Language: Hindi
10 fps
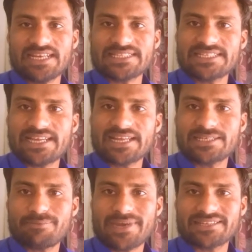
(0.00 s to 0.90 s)
नाजिन
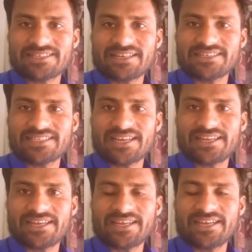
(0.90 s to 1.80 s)
आज हम बात करने जा
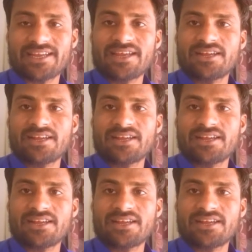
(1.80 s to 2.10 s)
रहे हैं